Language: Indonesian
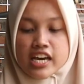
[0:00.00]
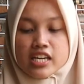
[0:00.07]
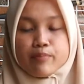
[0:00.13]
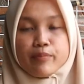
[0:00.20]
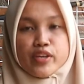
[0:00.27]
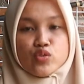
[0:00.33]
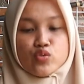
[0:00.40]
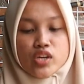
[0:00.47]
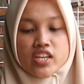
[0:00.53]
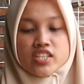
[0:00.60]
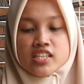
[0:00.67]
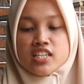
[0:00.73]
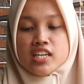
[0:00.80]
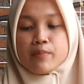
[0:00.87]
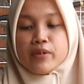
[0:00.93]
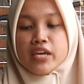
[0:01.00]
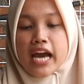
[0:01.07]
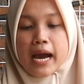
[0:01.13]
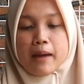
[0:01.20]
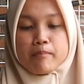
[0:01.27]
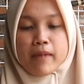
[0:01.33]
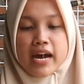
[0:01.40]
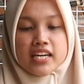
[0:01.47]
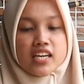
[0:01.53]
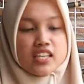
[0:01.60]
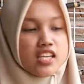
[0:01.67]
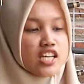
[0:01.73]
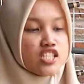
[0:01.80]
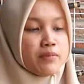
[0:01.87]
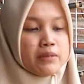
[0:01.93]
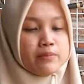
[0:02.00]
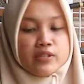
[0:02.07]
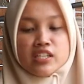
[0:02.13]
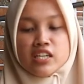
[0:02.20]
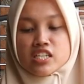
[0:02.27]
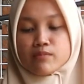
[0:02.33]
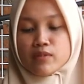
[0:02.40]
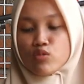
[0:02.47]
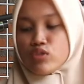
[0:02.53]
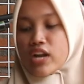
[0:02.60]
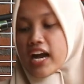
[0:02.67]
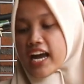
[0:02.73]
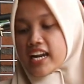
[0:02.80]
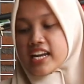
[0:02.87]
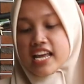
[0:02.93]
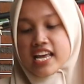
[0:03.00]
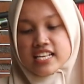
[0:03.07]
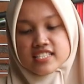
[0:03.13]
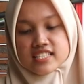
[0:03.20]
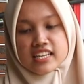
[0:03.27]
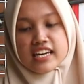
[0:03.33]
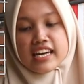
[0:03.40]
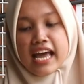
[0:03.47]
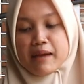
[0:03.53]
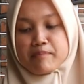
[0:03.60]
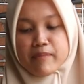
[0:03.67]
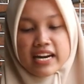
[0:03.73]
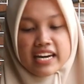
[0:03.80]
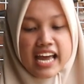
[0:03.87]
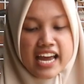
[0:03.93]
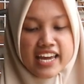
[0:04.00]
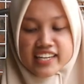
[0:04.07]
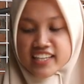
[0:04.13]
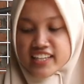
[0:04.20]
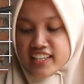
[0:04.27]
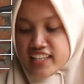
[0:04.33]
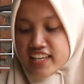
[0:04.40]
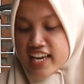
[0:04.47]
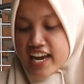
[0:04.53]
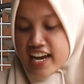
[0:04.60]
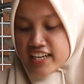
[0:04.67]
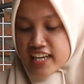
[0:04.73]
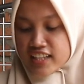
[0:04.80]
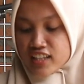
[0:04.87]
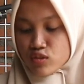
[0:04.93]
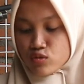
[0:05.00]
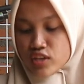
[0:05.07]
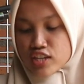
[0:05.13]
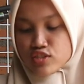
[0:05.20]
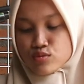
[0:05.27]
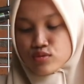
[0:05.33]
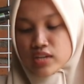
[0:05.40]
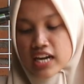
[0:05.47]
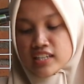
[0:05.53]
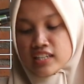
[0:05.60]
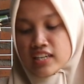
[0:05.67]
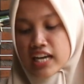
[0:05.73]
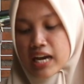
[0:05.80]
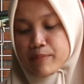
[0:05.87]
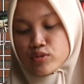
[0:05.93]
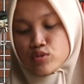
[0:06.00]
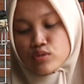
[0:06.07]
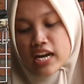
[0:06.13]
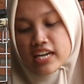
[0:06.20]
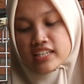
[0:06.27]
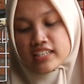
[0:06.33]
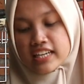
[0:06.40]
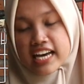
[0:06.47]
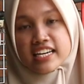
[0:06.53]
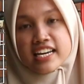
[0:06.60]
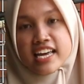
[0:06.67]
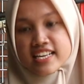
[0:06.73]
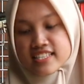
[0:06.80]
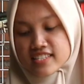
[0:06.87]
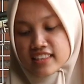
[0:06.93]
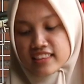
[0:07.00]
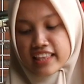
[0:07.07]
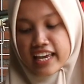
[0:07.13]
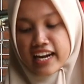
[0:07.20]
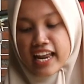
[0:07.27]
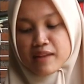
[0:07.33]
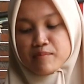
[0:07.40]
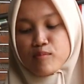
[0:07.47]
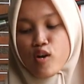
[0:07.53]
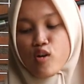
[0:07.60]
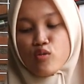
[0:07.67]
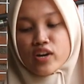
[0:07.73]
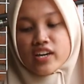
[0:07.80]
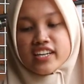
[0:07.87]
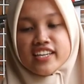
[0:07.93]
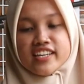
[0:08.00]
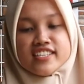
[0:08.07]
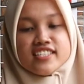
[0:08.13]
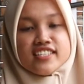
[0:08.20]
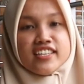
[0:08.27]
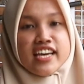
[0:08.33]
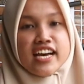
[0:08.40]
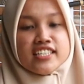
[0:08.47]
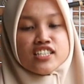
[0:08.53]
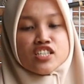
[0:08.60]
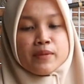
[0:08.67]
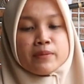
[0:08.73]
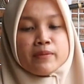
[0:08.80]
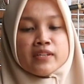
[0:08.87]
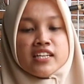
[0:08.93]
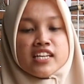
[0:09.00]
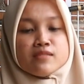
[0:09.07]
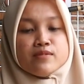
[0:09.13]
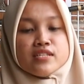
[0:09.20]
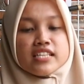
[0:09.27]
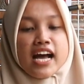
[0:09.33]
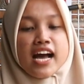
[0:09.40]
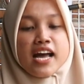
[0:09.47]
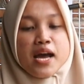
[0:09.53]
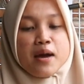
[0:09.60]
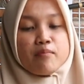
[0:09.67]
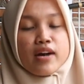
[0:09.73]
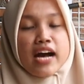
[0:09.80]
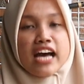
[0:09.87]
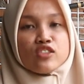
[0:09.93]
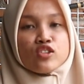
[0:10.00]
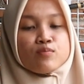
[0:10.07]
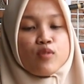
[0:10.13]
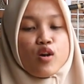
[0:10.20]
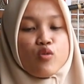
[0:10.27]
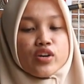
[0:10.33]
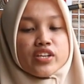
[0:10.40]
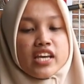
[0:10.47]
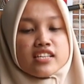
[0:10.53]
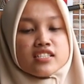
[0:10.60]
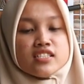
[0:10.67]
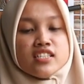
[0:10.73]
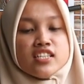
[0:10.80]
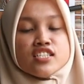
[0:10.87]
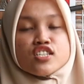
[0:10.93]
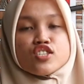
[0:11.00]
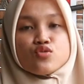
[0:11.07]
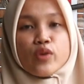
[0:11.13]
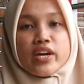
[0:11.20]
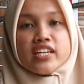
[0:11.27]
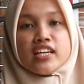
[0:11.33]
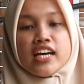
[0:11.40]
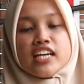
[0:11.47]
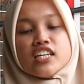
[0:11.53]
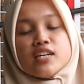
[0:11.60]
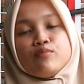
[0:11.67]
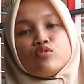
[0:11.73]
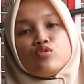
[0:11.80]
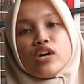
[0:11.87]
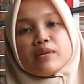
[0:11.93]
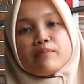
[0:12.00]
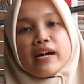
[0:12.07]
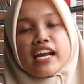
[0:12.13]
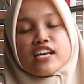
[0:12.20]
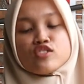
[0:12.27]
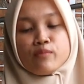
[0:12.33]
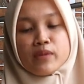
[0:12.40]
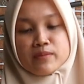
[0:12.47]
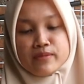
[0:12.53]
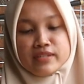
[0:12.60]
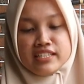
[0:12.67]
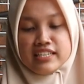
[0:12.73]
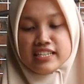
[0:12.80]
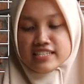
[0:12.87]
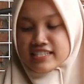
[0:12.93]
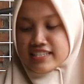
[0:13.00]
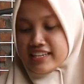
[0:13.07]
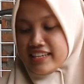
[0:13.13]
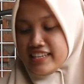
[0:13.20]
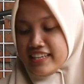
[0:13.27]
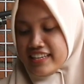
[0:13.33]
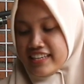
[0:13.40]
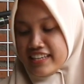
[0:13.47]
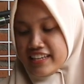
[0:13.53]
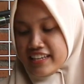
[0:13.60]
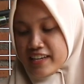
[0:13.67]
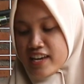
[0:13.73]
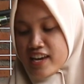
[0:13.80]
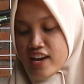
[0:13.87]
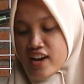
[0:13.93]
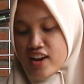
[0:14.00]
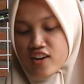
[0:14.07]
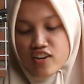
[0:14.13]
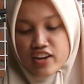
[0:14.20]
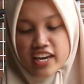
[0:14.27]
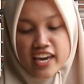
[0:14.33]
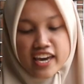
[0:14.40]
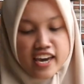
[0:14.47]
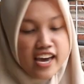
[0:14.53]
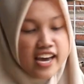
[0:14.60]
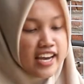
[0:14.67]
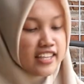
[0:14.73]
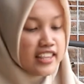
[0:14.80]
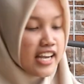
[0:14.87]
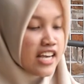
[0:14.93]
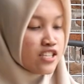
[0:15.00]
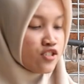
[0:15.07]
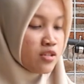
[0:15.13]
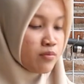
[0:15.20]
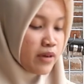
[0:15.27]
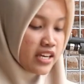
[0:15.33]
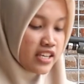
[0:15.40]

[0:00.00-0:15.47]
dari picunya ini jadi lebih aman ketika sobat bedilers menggunakan senapan angin ini dan tentunya sudah dilengkapi juga dengan setelan power nih di sini ya jadi sobat bedilers bisa mengatur powernya sendiri sesuai dengan kebutuhan para sobat bedilers sendiri oke kita lanjut di